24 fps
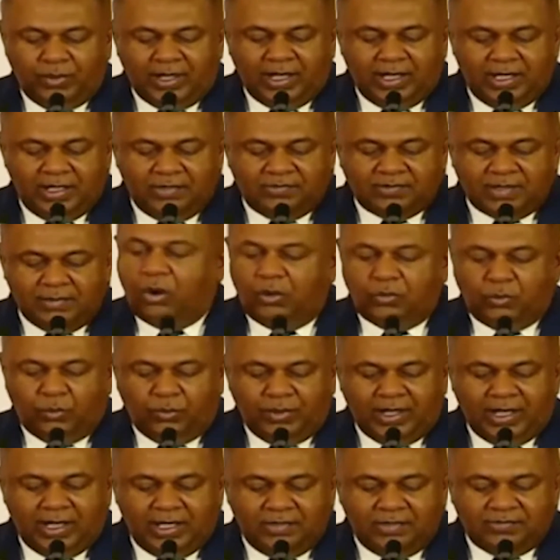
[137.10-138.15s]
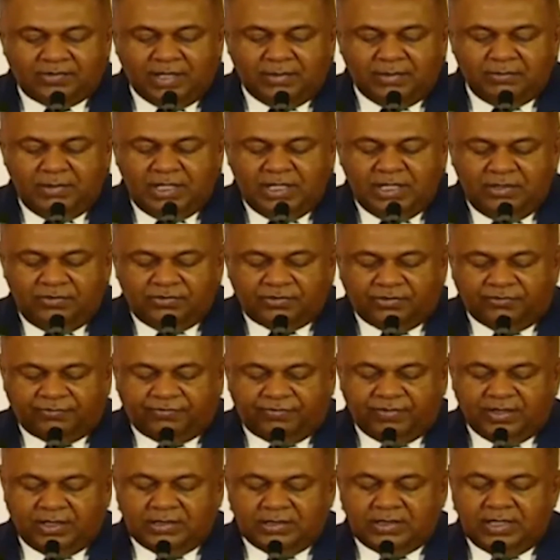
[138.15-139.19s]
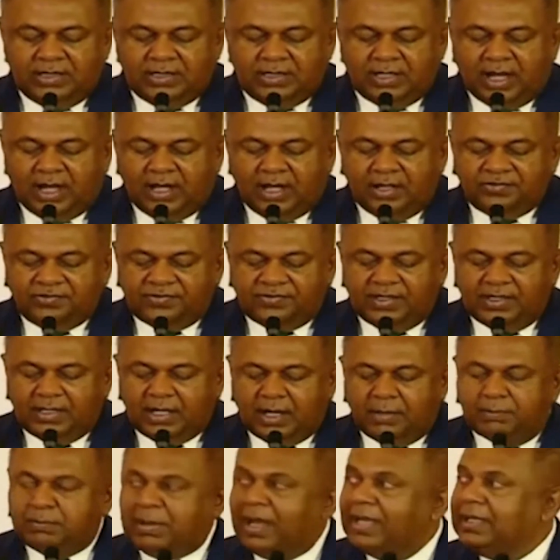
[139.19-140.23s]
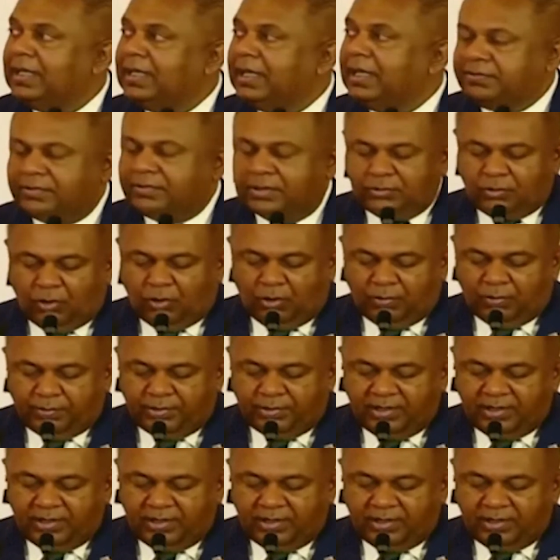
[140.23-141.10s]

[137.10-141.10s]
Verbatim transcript: உதவிகளை வழங்கி இரு நாடுகளுக்கும் இடையே உண்மையான நட்புறவை மேலும்